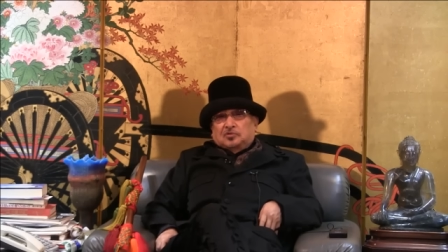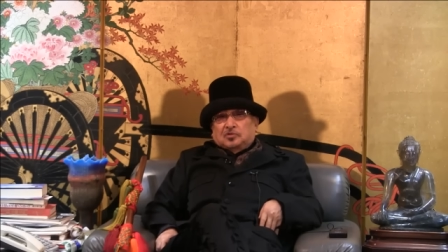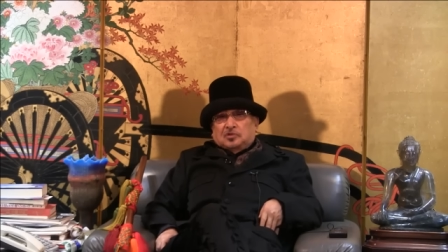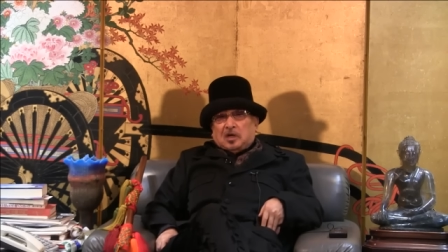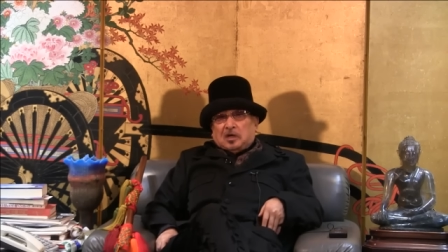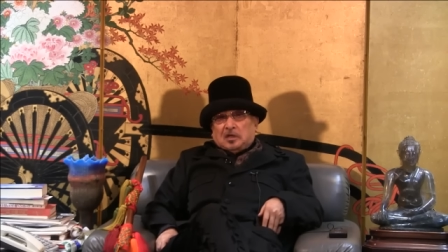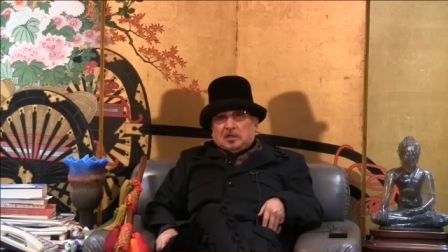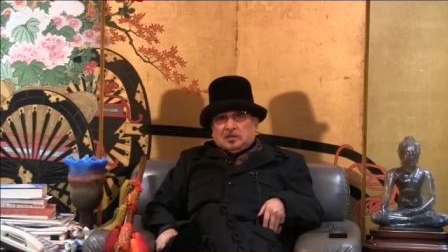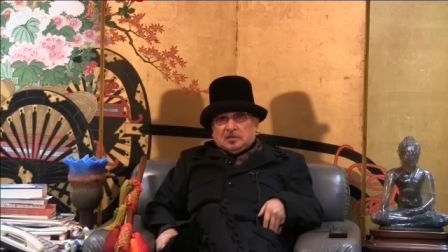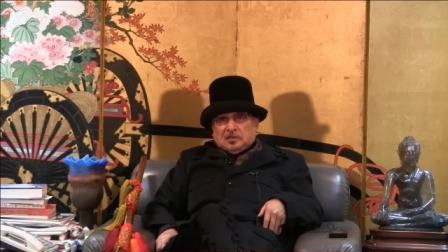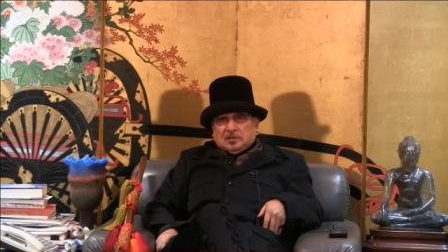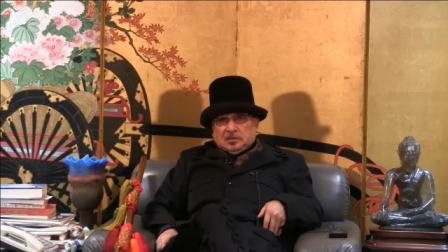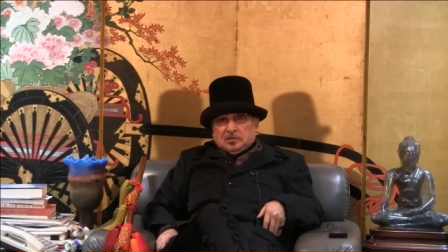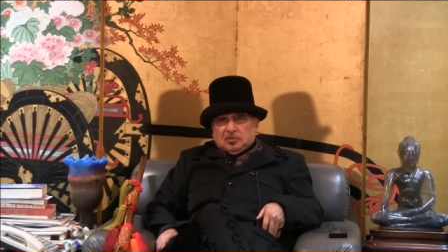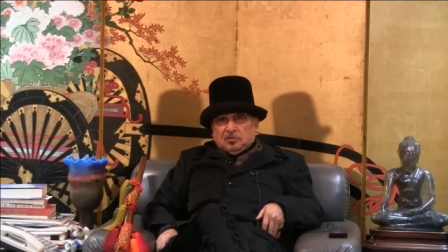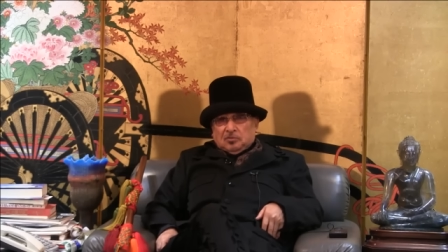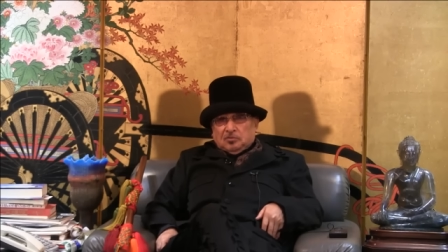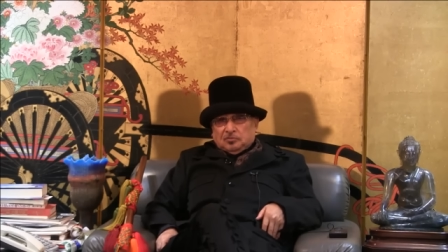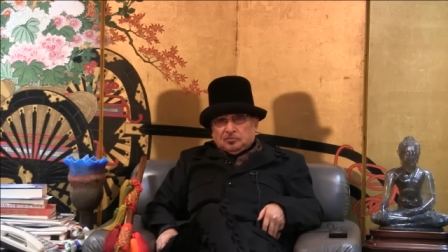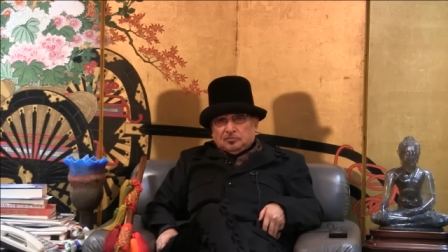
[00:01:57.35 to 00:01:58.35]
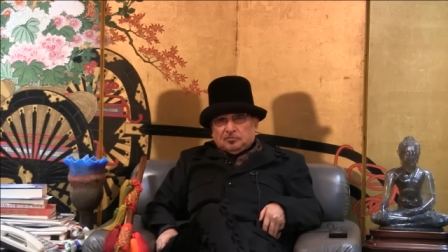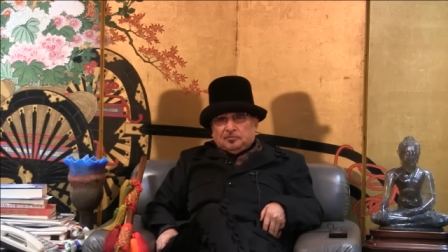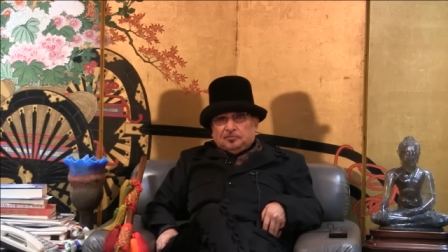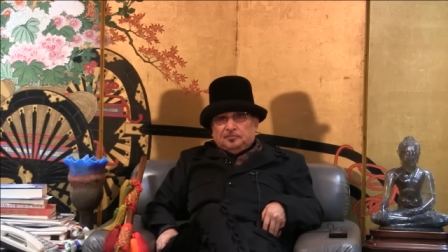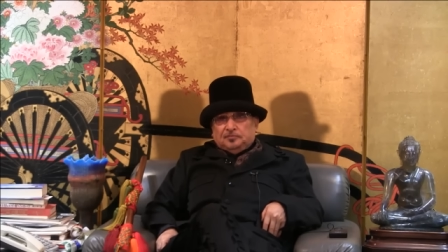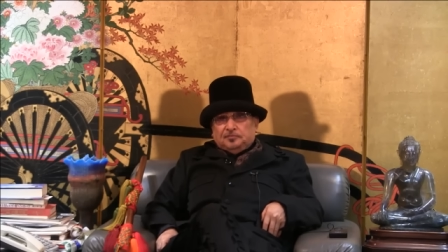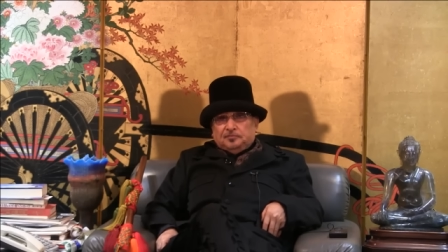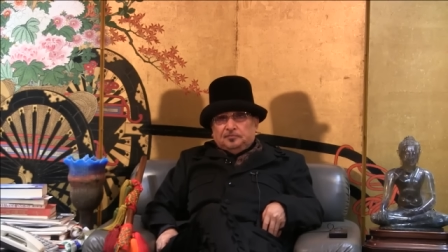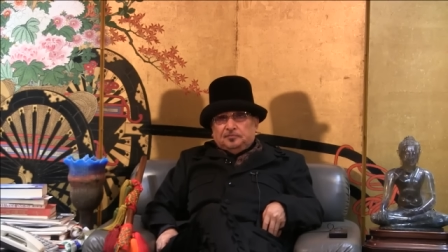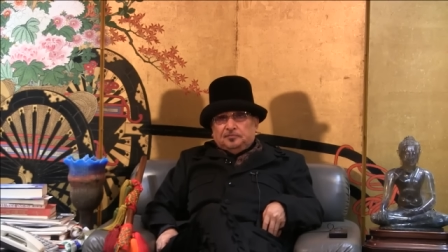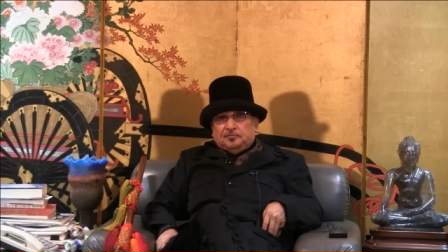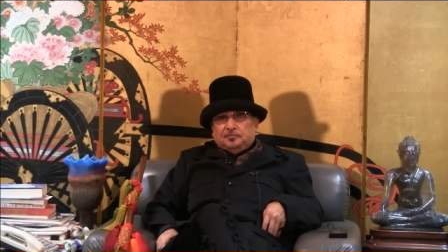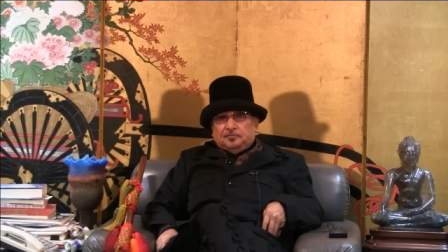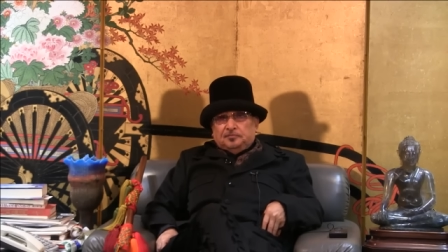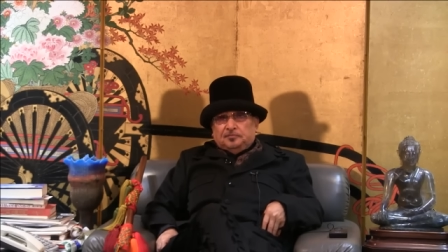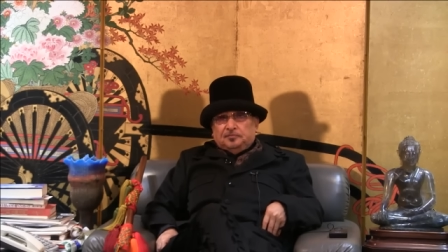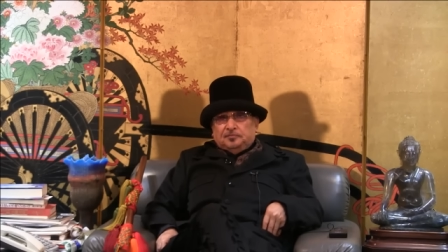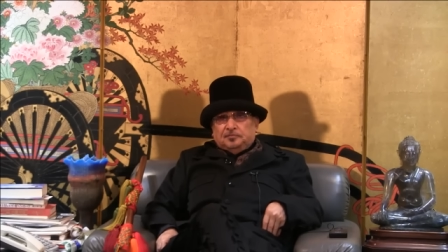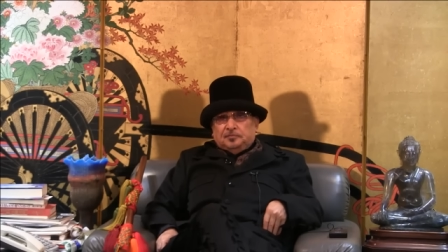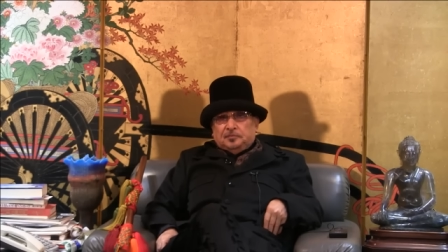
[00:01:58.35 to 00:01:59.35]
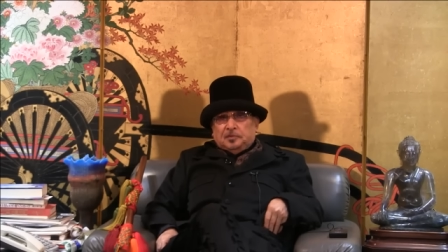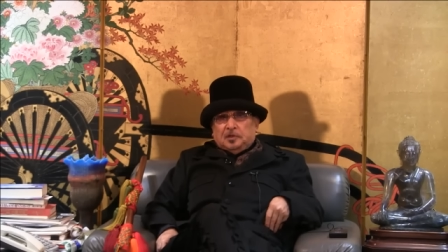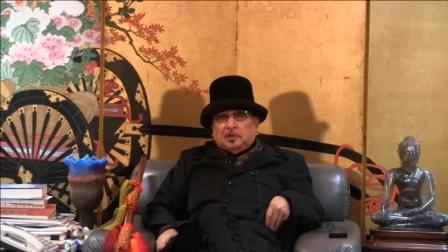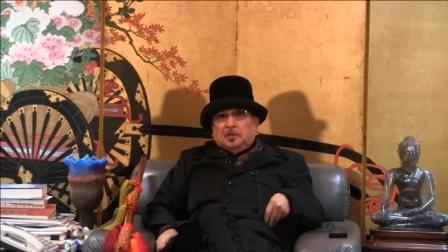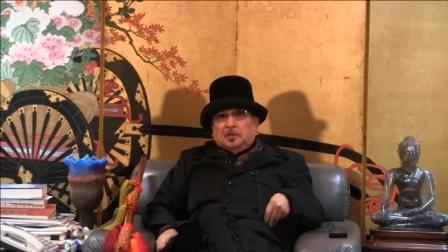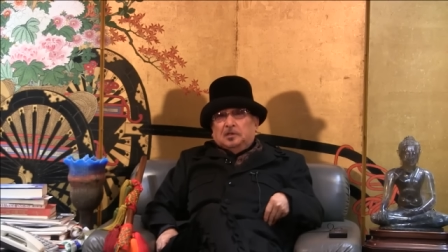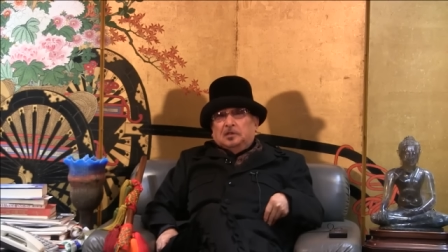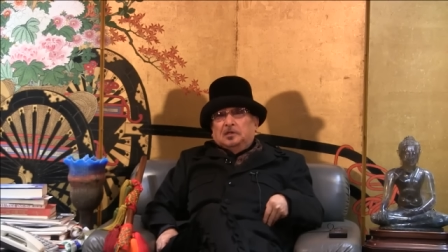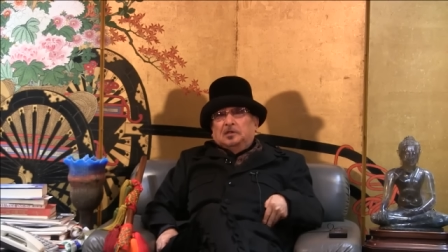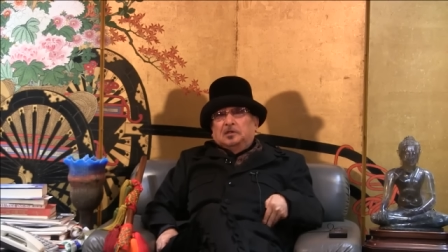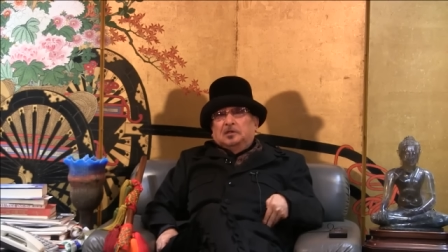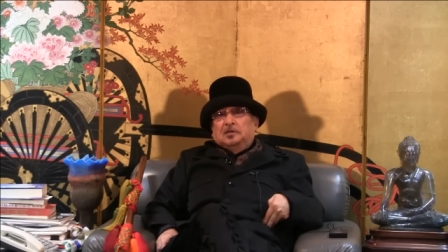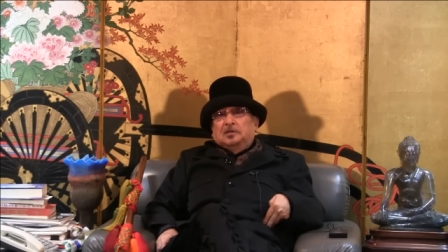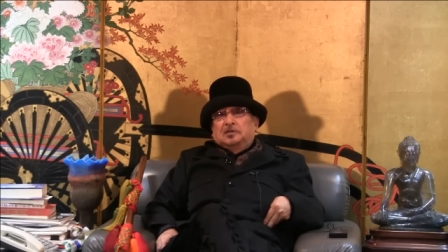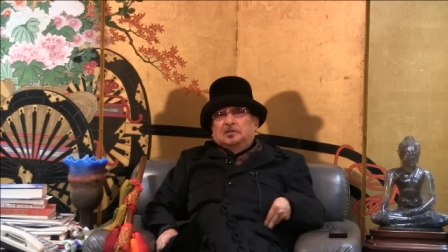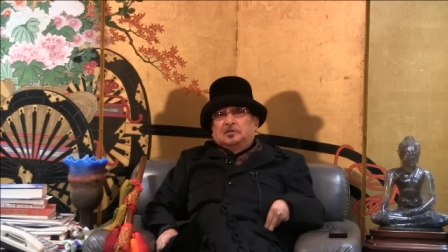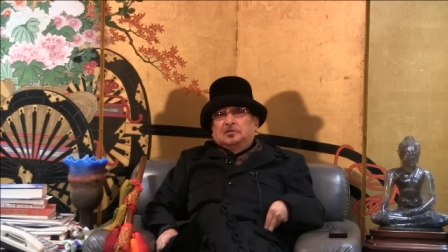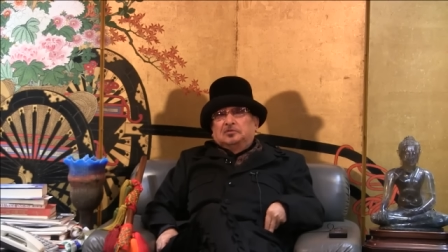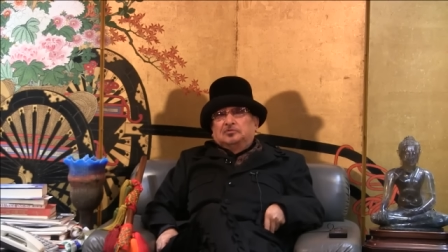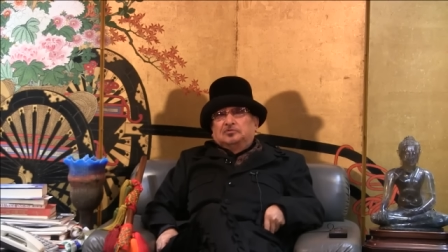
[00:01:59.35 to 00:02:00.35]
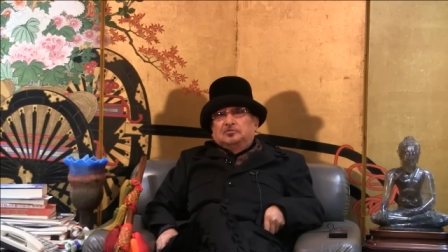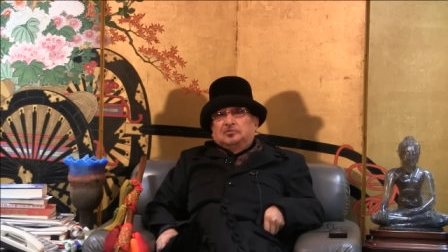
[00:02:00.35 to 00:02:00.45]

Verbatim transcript: かいによる、まあキリスト